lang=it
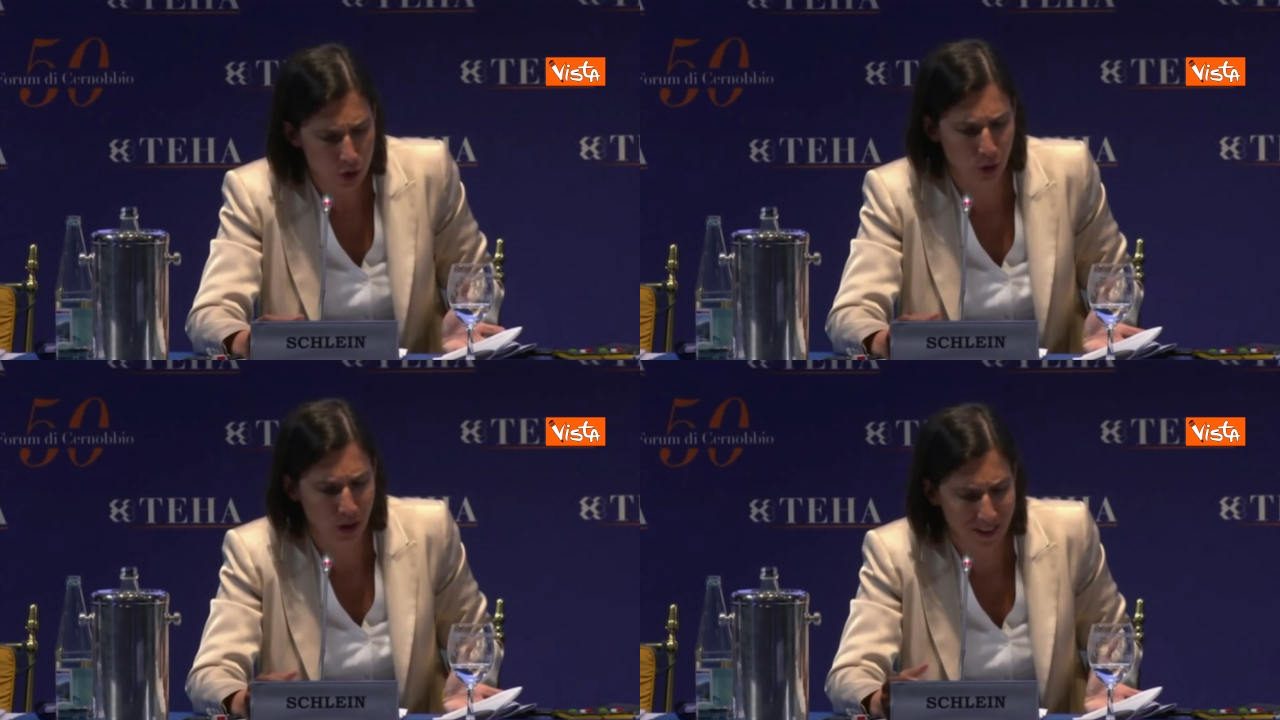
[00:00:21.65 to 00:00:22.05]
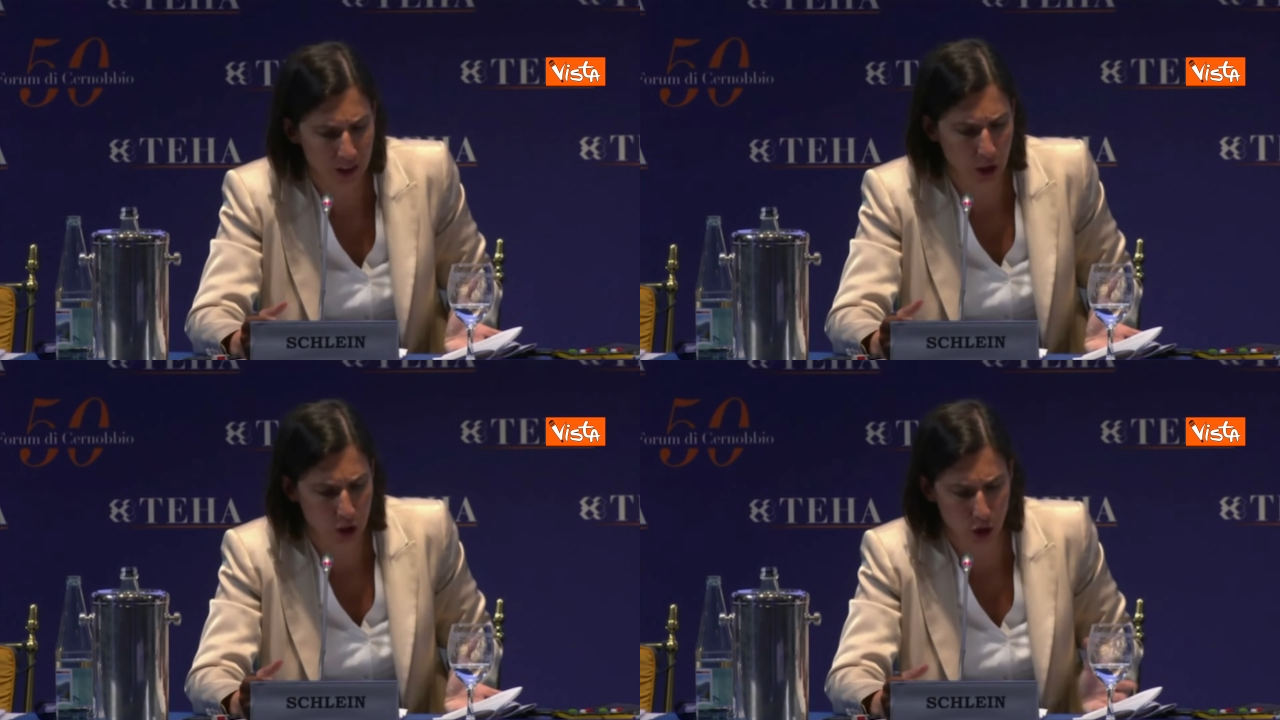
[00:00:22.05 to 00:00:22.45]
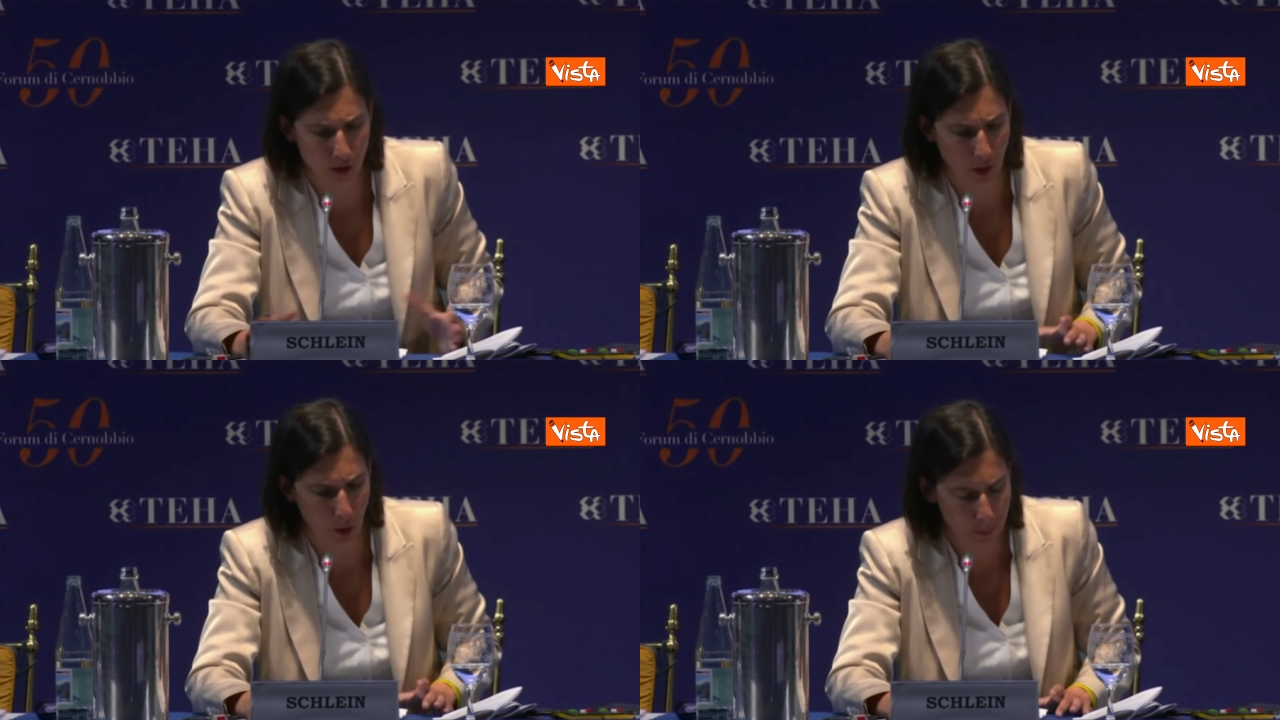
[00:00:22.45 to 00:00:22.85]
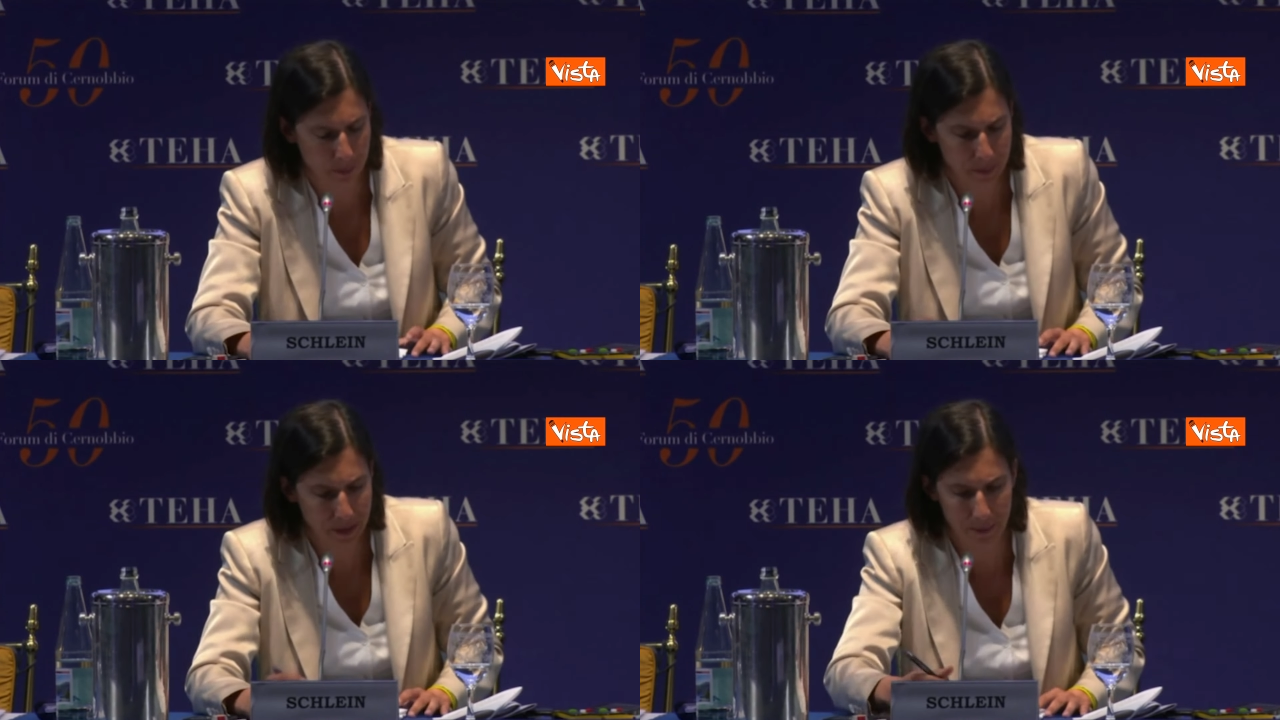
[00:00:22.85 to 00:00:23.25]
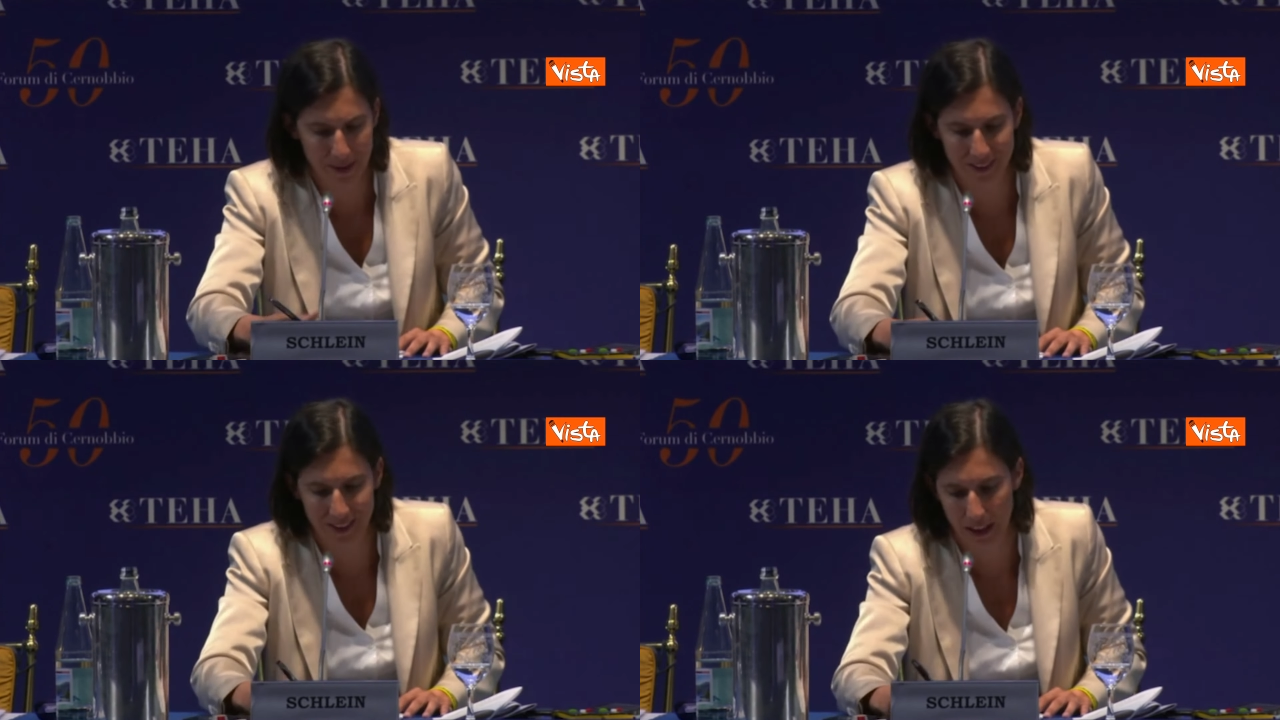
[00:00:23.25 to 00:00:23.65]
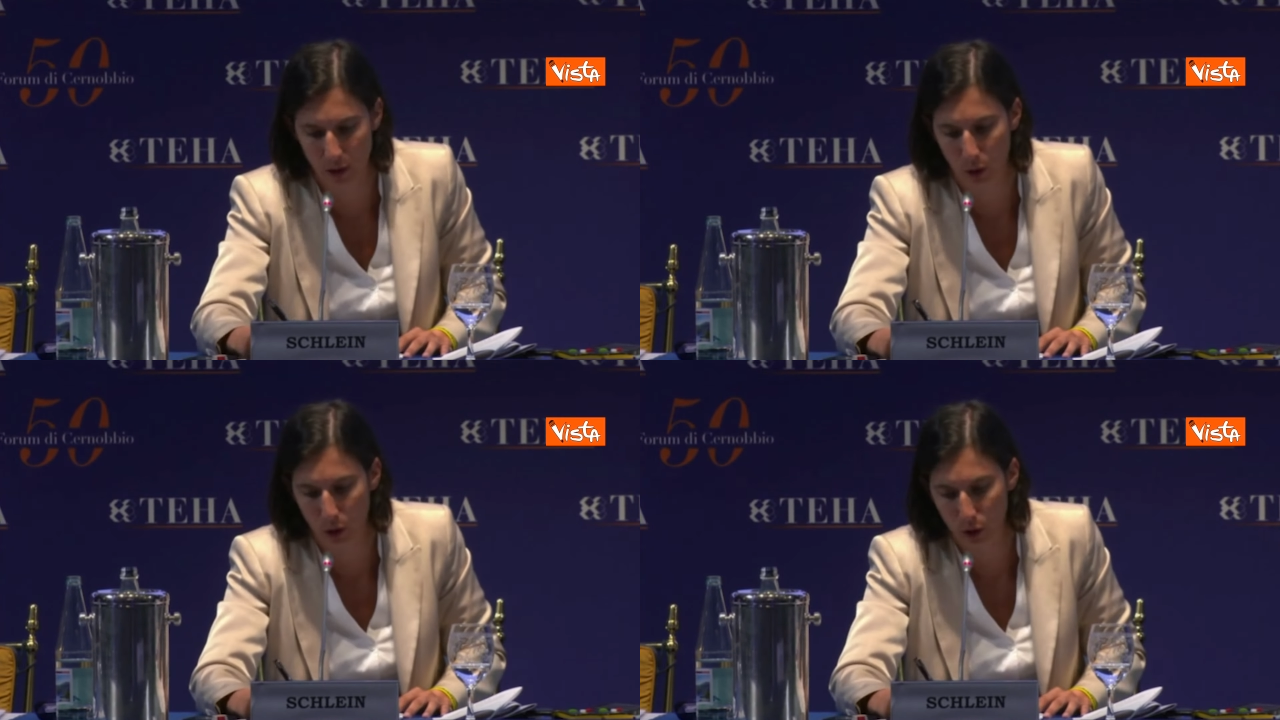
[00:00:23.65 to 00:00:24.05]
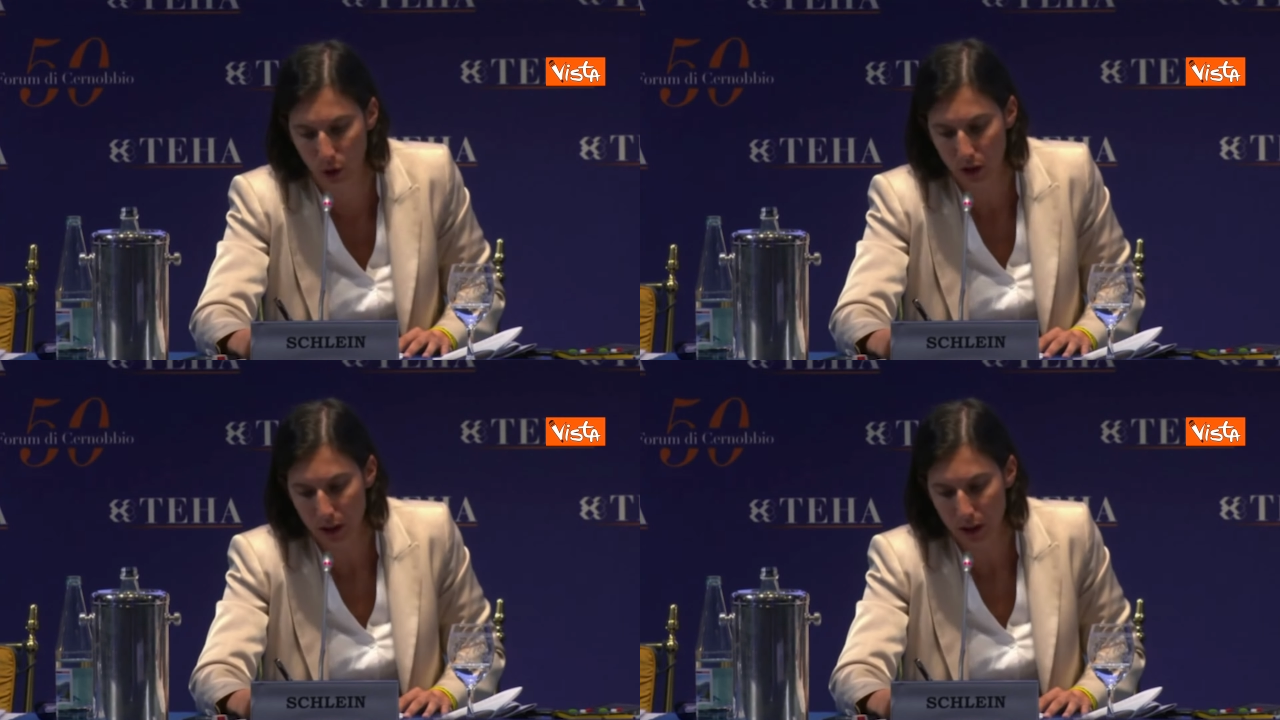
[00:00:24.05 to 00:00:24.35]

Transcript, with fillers: sollevate che ci trovano pienamente d'accordo.